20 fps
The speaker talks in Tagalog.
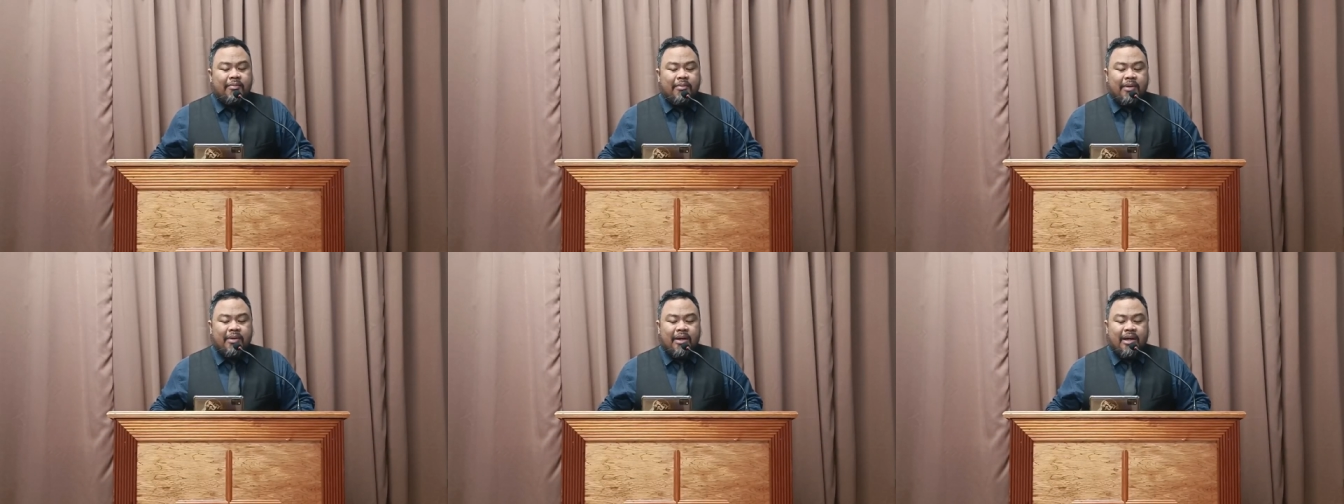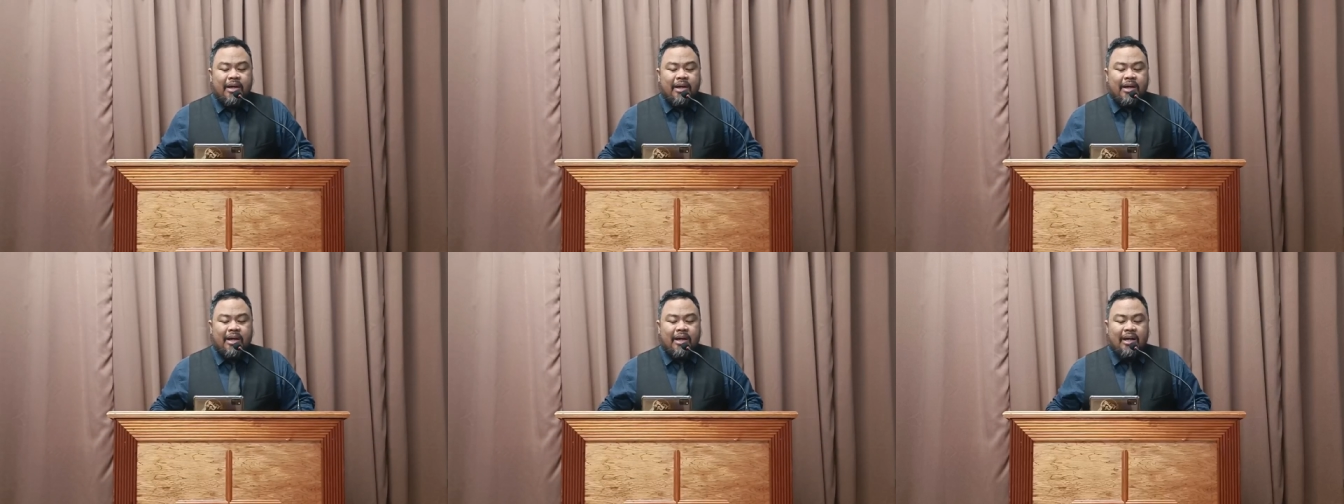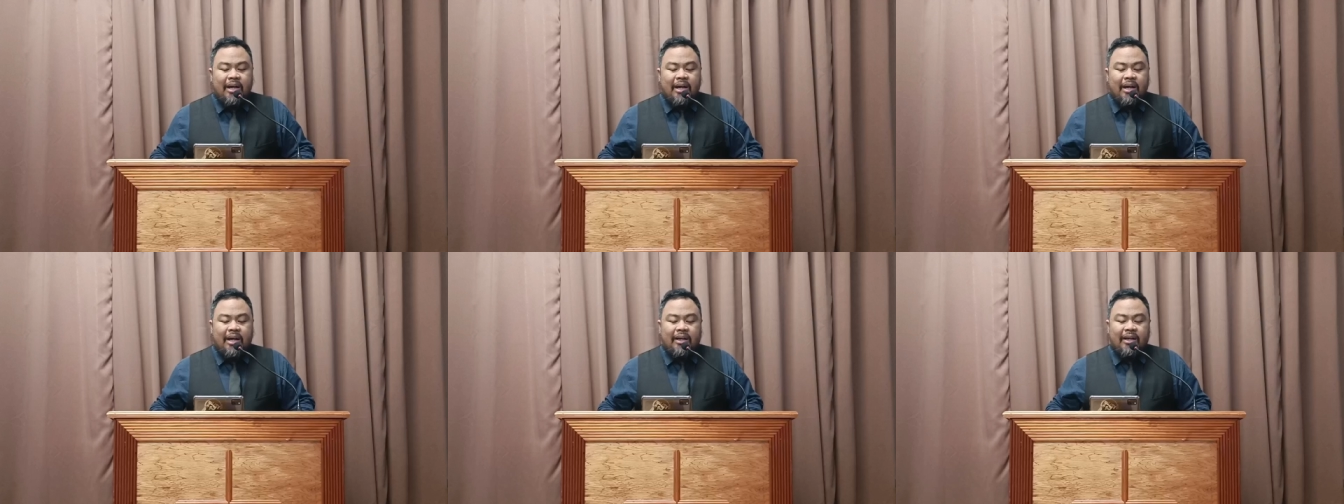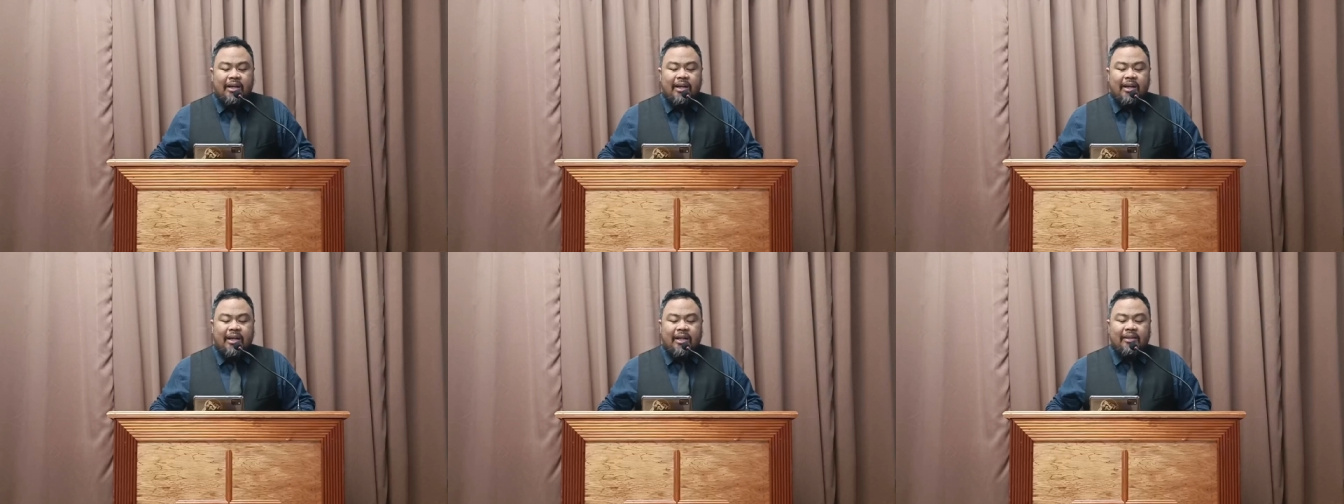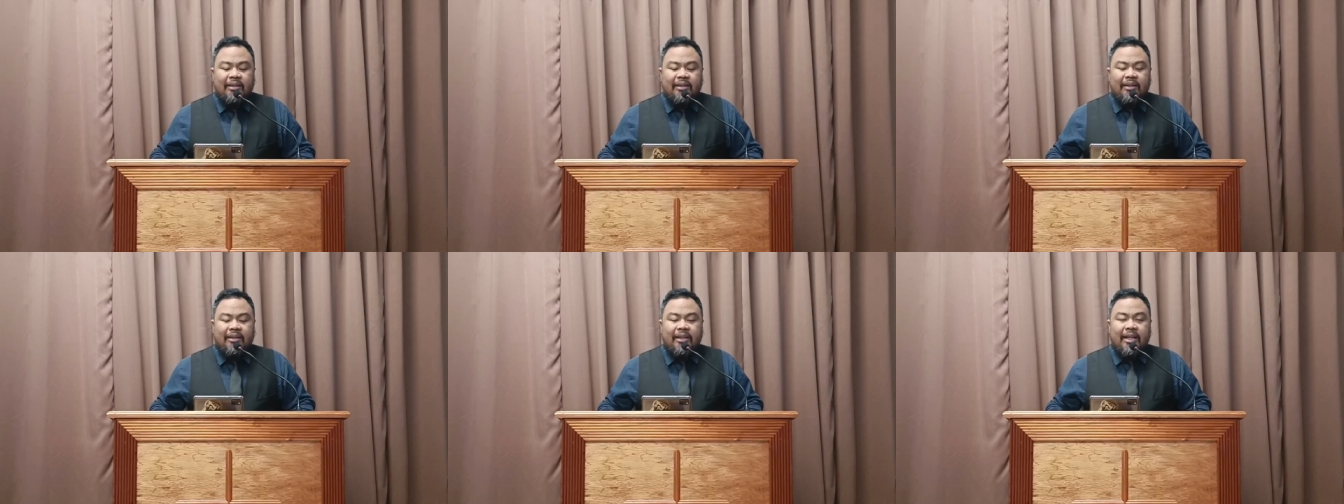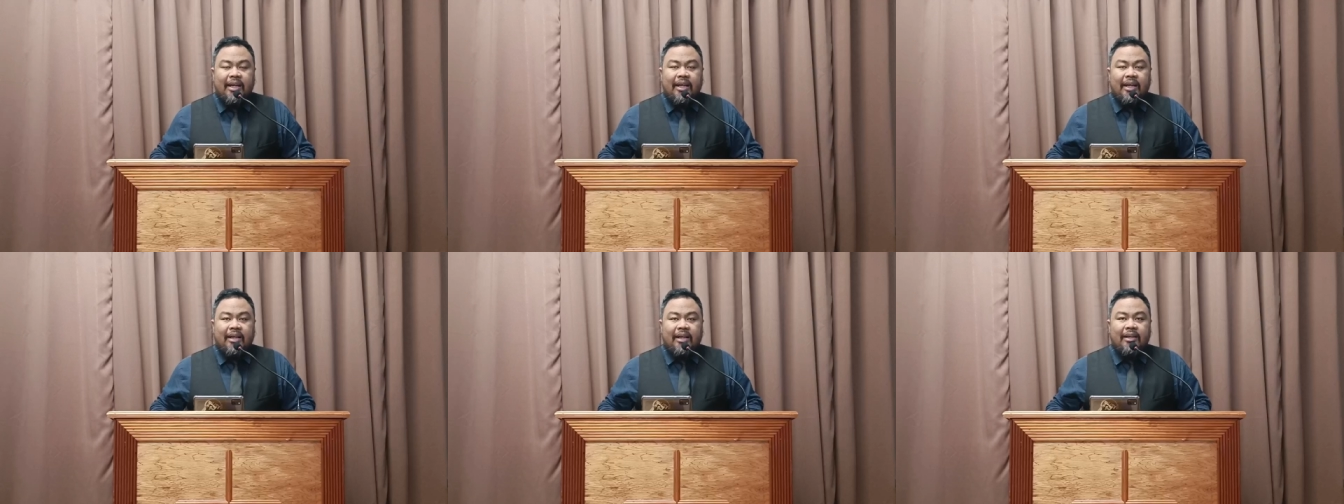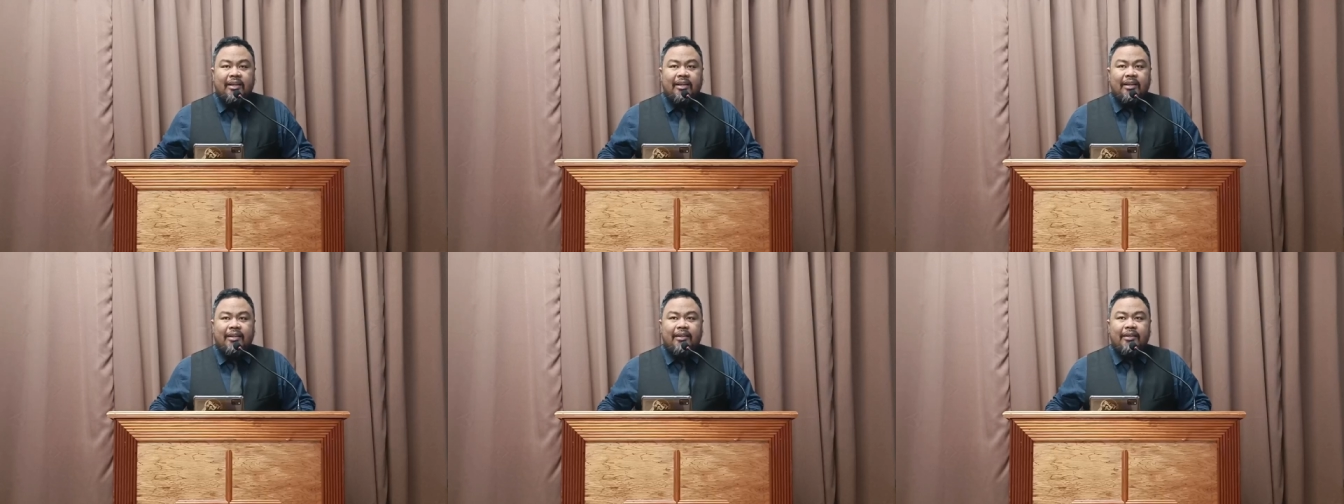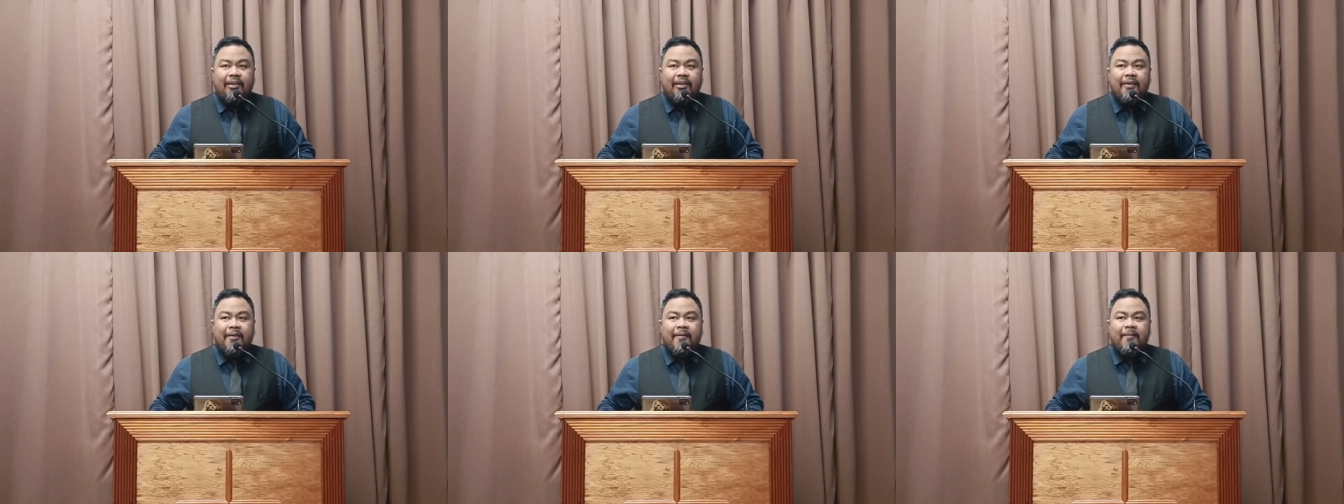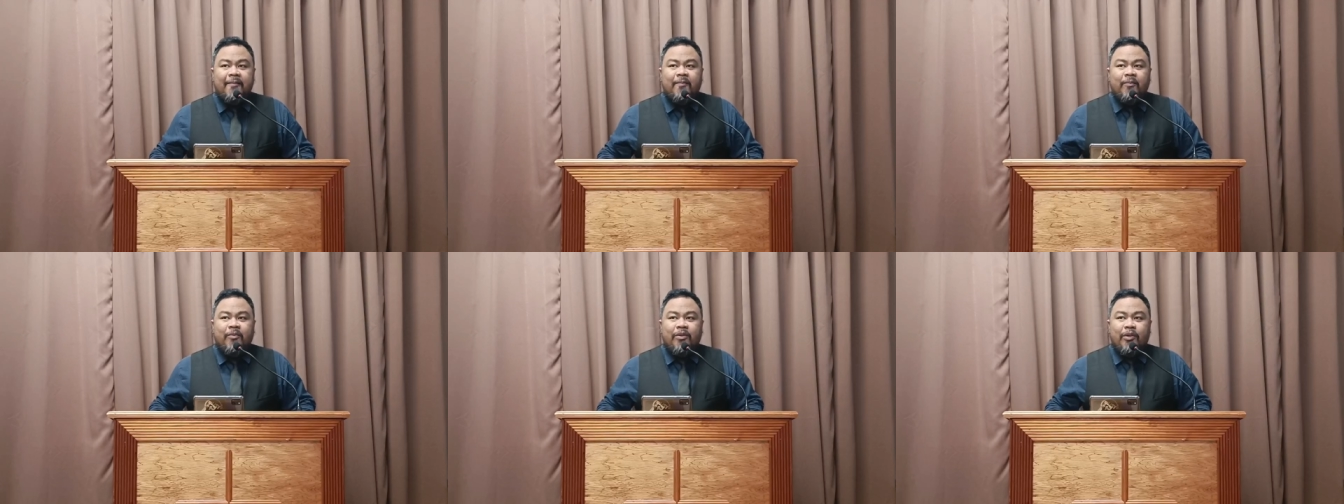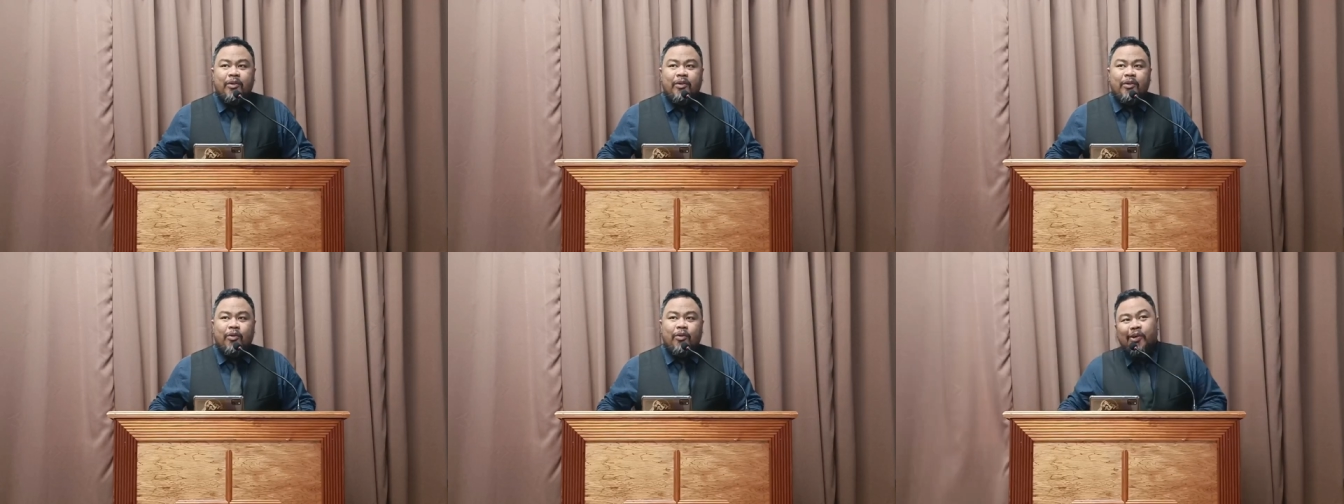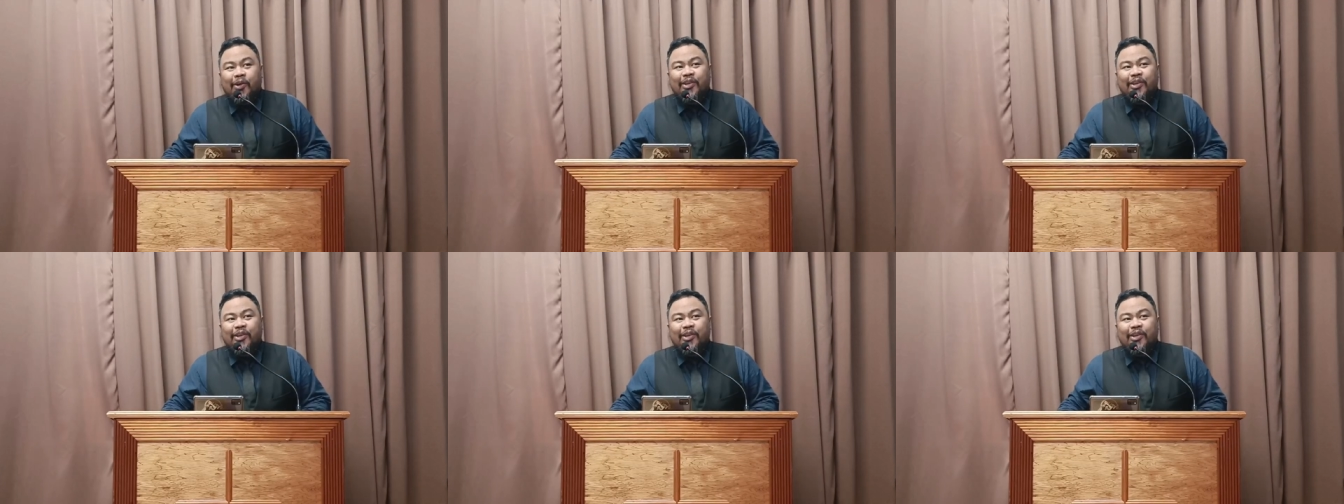aklat dahil walang intro-intro si Pablo.